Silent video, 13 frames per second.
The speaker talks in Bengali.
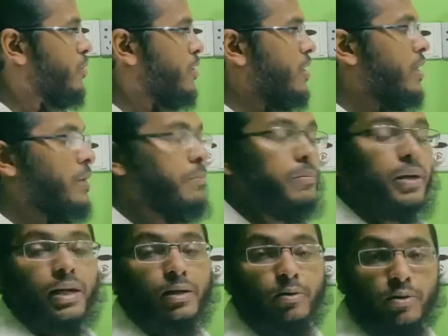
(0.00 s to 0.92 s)
সম্পর্কে
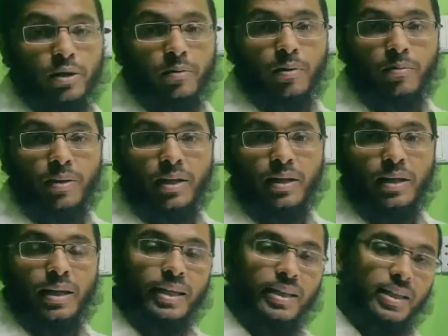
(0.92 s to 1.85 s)
ব্যাখ্যা করতে পারবে
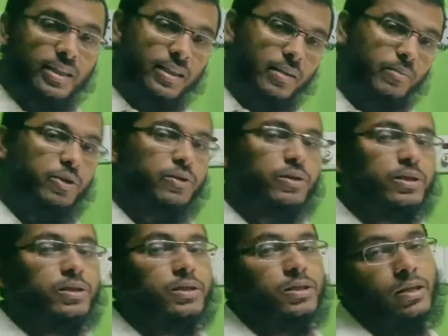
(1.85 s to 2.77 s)
এই তিনটা
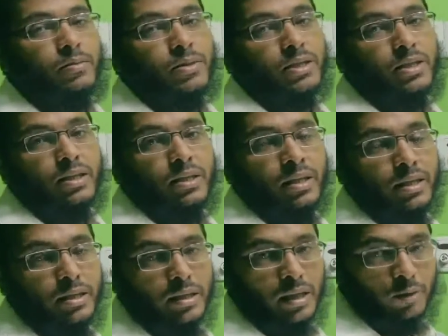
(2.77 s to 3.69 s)
বিষয় আমি
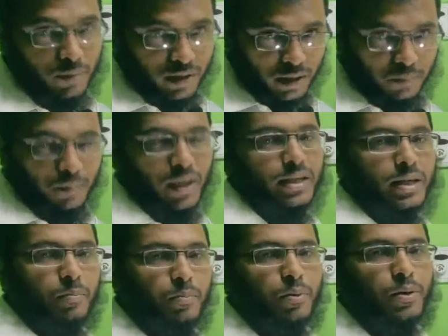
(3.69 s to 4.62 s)
এই তোমাদের
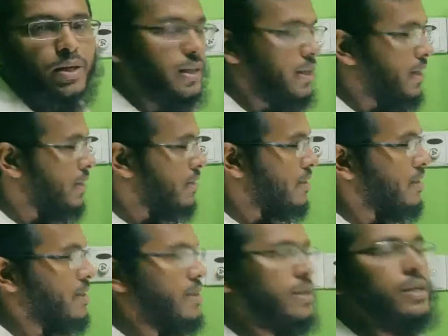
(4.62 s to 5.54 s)
পাঠটা পড়ে এখান
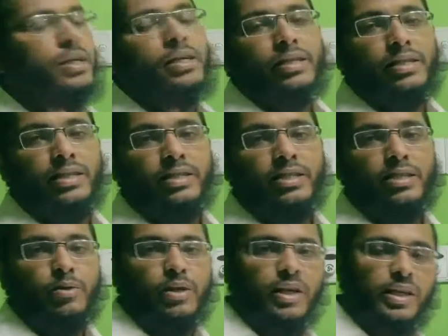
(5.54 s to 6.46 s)
থেকে নিয়েছি
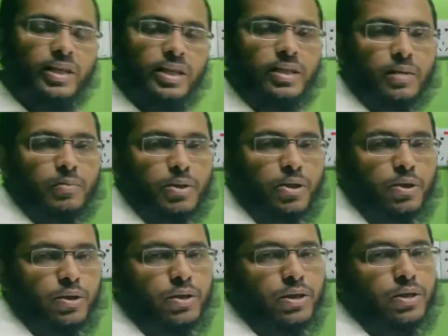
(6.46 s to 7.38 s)
এবং এই তিনটা
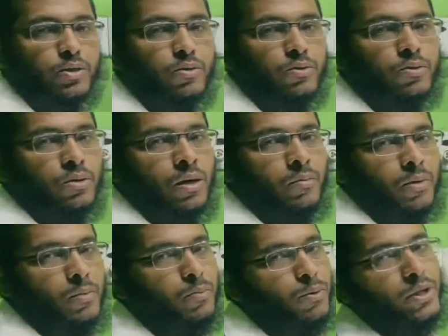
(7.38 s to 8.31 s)
বিষয় নিয়ে
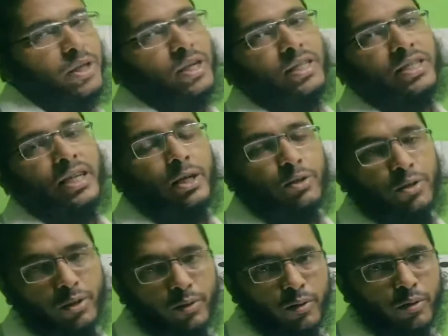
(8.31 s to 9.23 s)
আমরা পুরোটা ক্লাসে
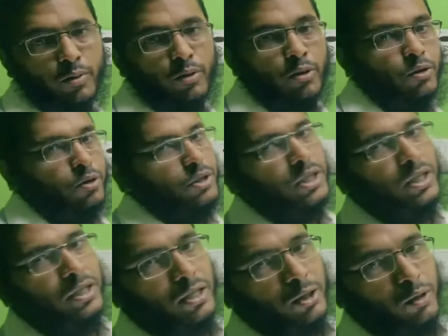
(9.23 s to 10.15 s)
আলোচনা করব তো
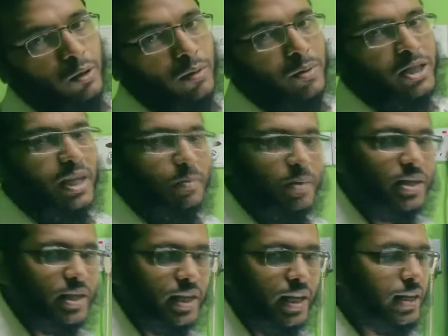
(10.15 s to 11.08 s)
শিক্ষার্থীরা চলো আমরা
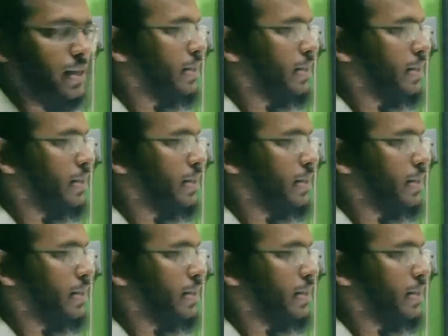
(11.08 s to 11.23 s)
সামনের দিকে